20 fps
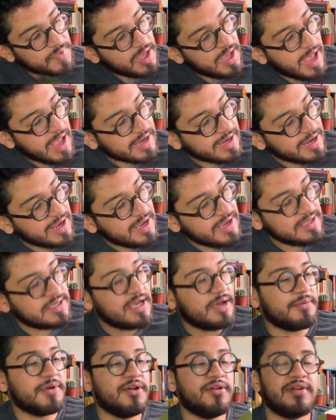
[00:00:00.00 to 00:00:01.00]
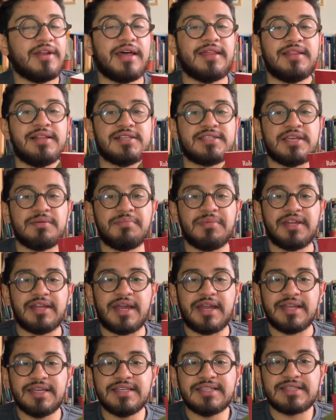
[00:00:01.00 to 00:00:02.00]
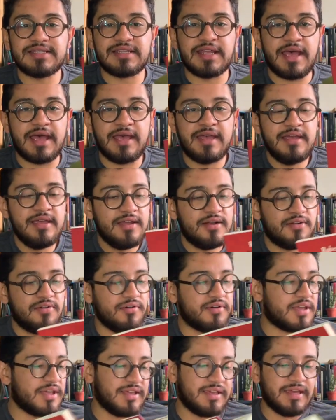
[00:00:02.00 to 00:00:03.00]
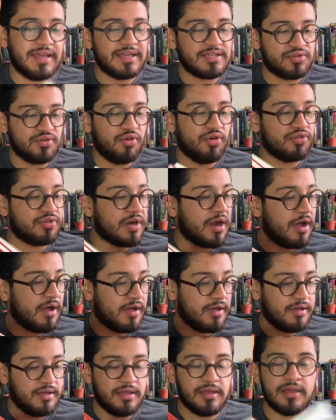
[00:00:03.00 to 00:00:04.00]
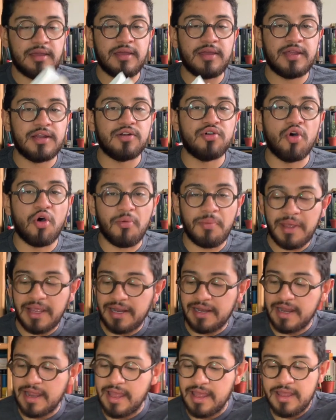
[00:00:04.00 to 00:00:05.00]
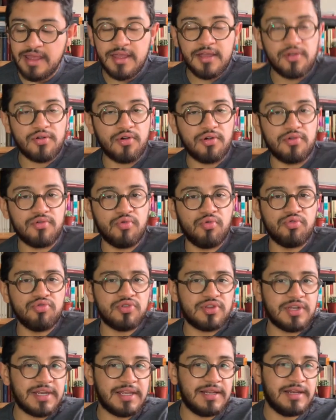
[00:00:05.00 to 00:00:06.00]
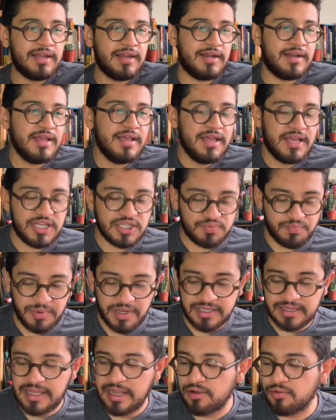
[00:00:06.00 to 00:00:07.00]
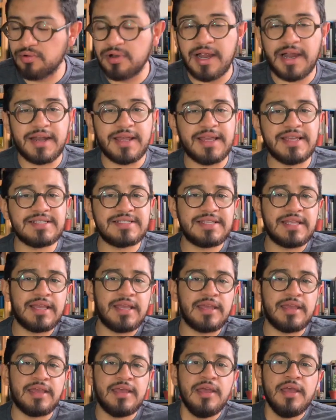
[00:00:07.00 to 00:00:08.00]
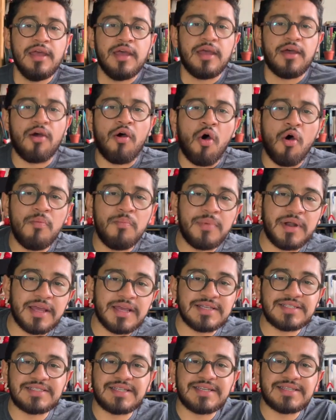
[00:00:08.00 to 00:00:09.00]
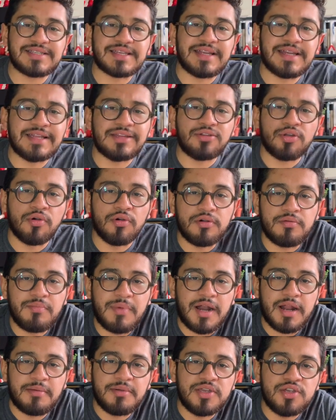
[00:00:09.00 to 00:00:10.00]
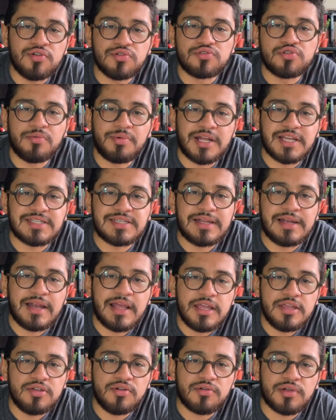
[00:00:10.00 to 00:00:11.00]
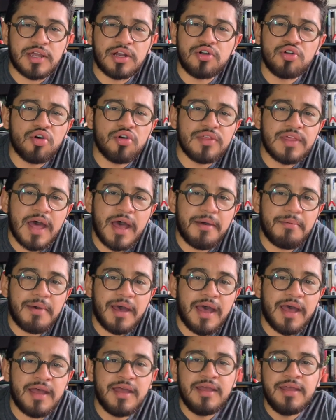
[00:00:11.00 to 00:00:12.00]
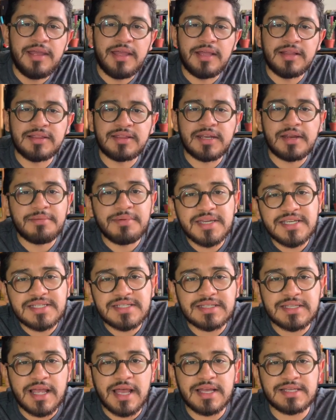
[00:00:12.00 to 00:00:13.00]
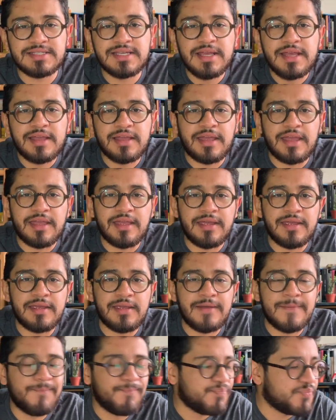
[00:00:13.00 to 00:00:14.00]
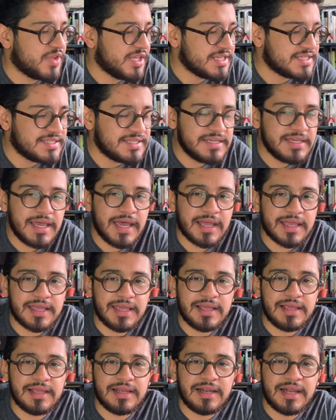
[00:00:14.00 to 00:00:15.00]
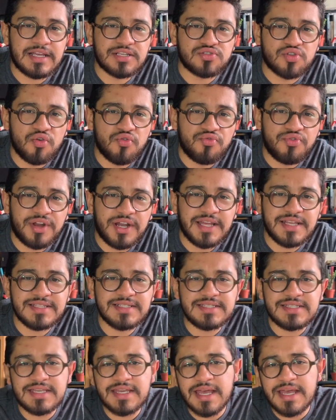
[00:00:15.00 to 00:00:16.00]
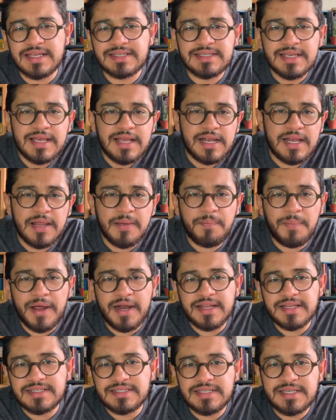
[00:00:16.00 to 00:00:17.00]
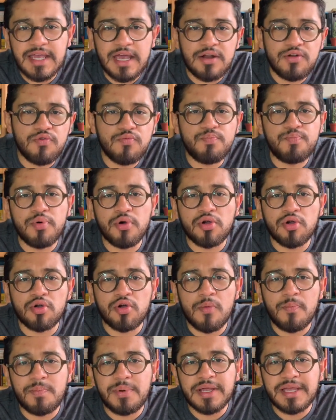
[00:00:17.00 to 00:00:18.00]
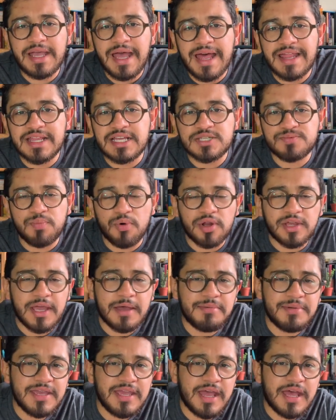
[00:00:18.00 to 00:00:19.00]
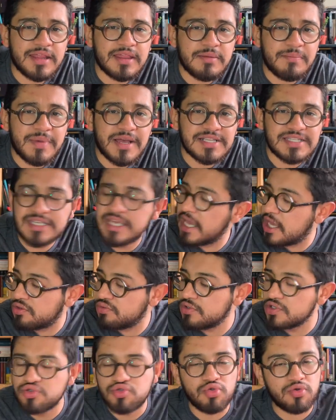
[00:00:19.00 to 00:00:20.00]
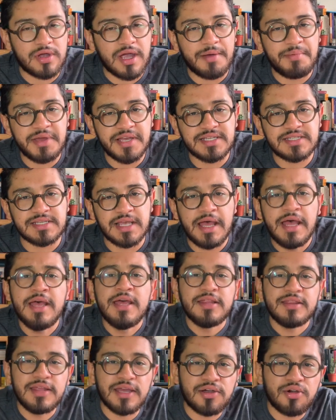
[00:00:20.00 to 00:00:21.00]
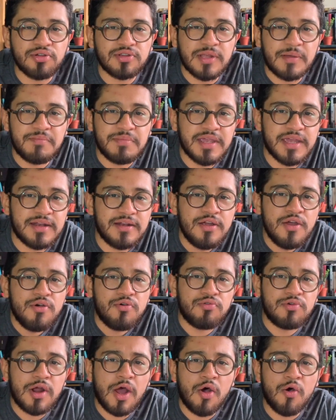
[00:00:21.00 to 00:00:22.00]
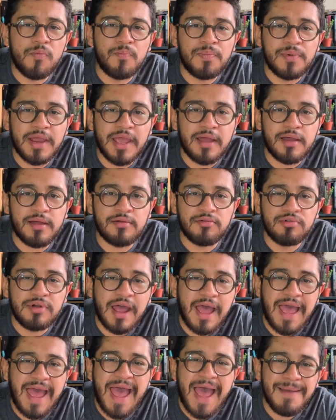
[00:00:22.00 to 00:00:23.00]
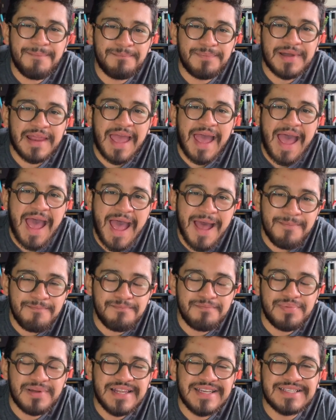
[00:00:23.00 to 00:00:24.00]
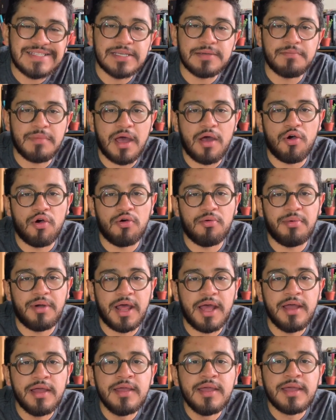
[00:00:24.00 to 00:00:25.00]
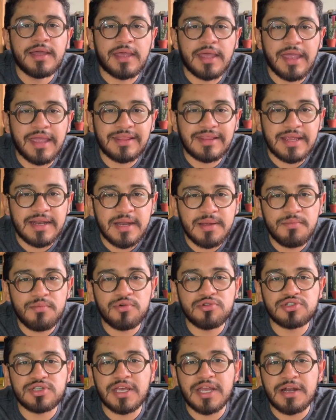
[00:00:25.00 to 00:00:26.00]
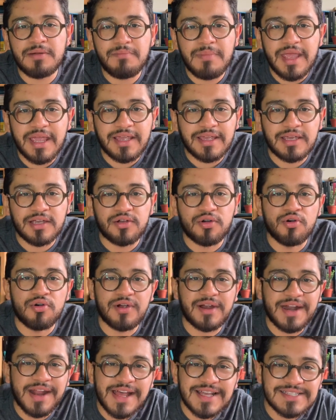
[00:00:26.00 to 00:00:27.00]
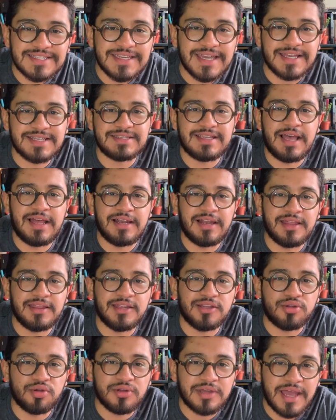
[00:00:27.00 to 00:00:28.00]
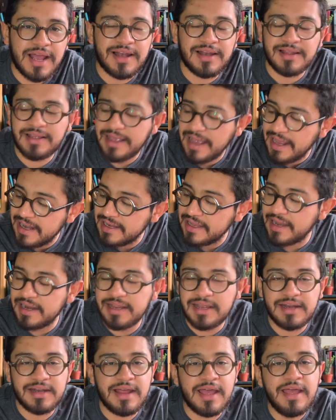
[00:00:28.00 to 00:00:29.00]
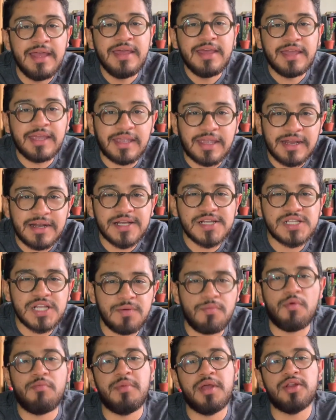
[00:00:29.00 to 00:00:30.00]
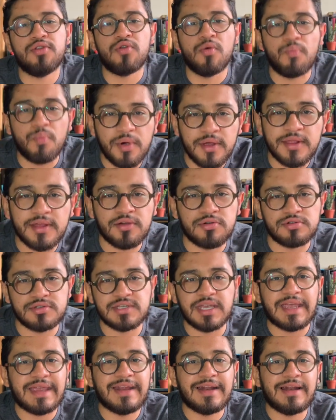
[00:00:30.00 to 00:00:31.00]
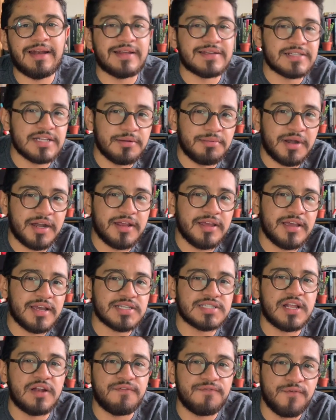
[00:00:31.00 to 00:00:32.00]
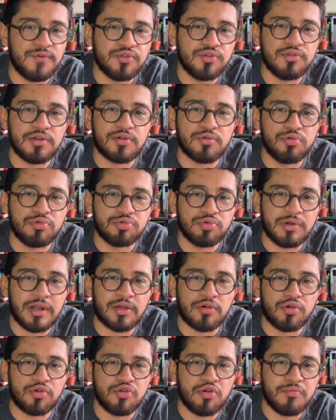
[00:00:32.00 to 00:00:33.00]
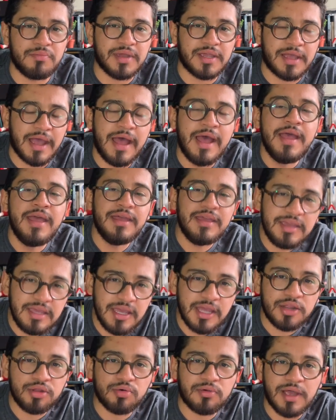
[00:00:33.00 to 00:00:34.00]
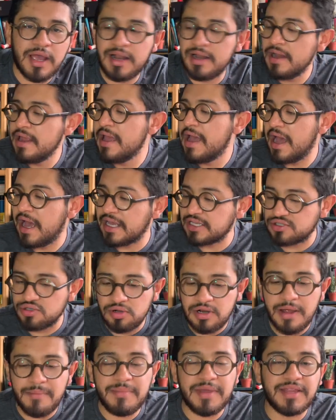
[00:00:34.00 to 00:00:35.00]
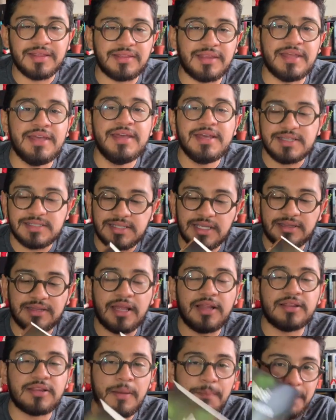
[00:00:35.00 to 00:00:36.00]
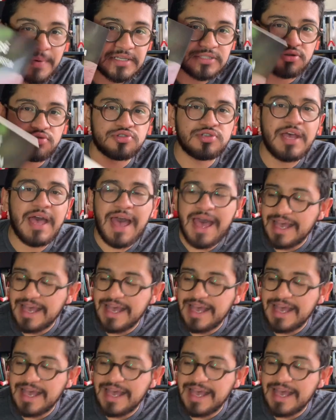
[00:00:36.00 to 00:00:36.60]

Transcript: Acá ya vieron la del seminarista, ¿no? Que es otra eh, novela con un thriller espectacular. Este hombre, este escritor maravilloso brasileño que no daba entrevistas, que decía que las conferencias le parecían un poco complicadas porque había demasiado en su cabeza, dejó también una amplia, una amplia, amplísima obra que tenemos en México gracias a la editorial Cali Arena y que en este momento pueden conseguir en las librerías del Fondo de Cultura Económica y Educal a solamente 70 pesos.